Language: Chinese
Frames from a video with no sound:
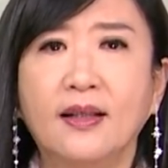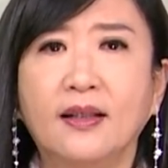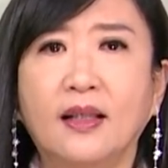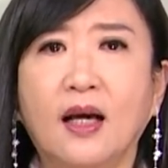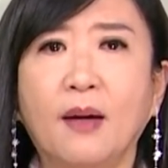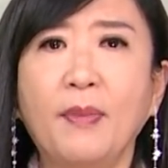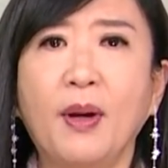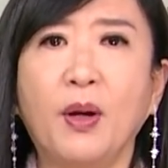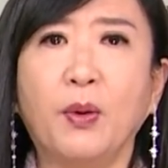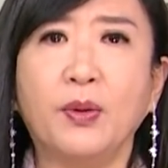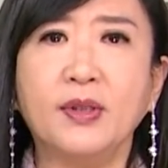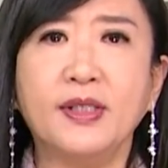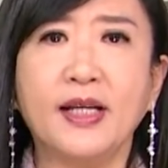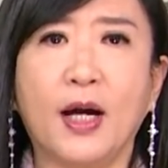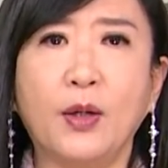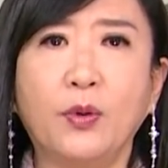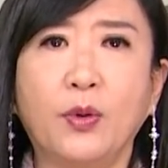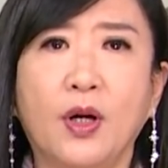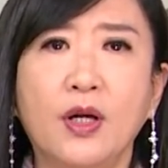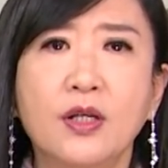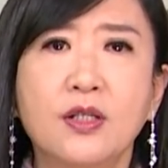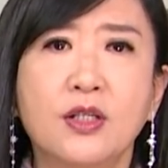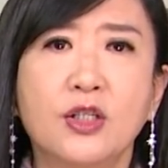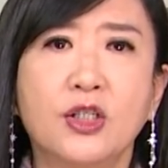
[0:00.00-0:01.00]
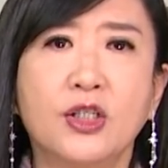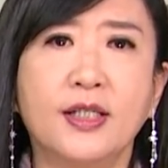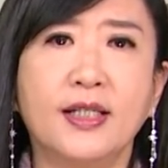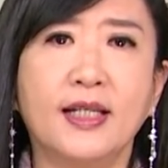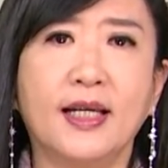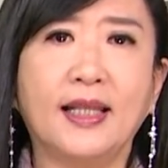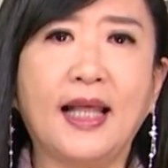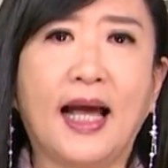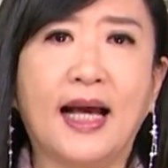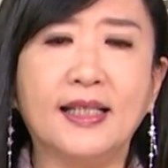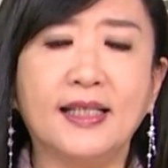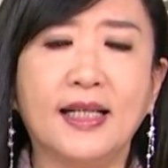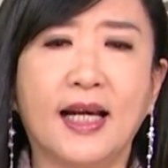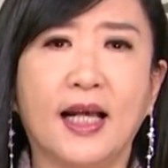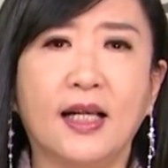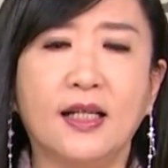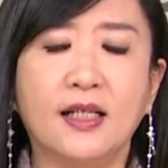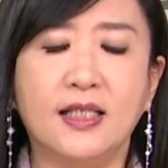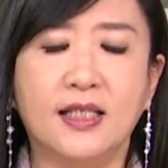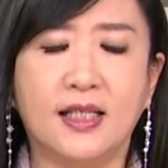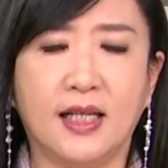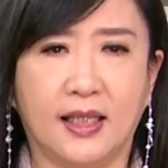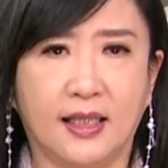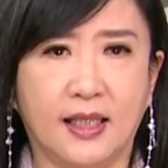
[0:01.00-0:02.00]
当美国加入二次世界大战，
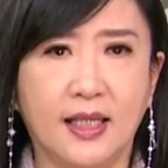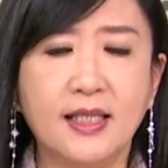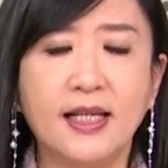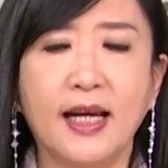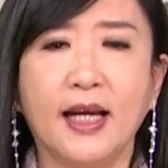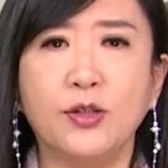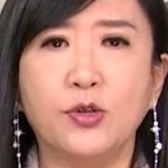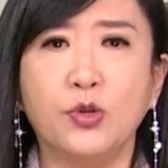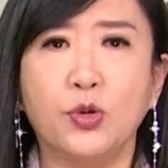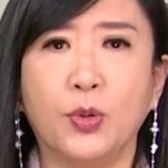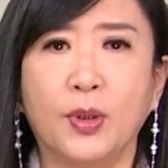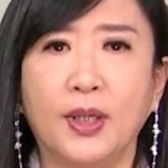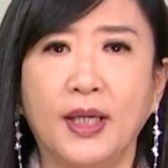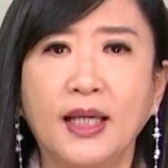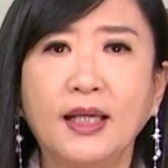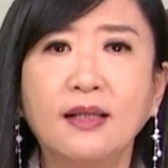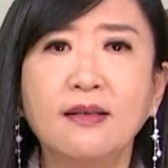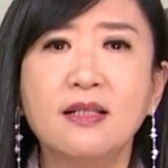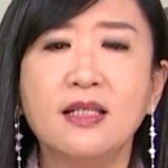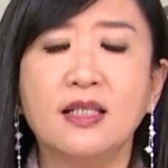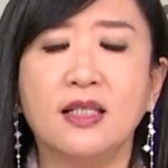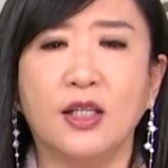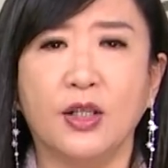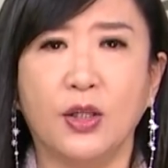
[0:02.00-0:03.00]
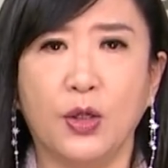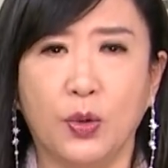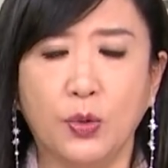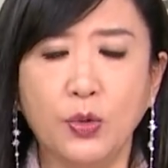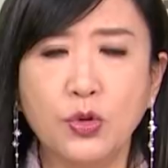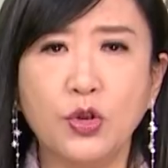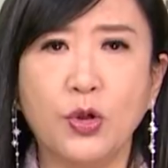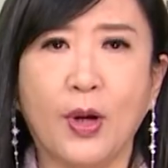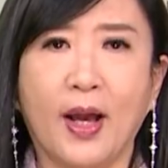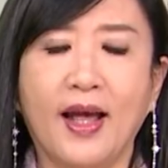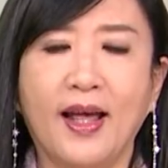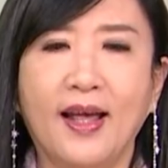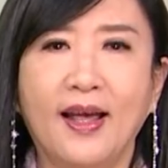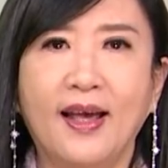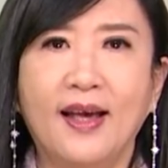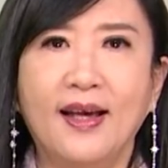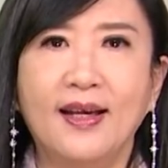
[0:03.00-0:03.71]
整个战局因此扭转。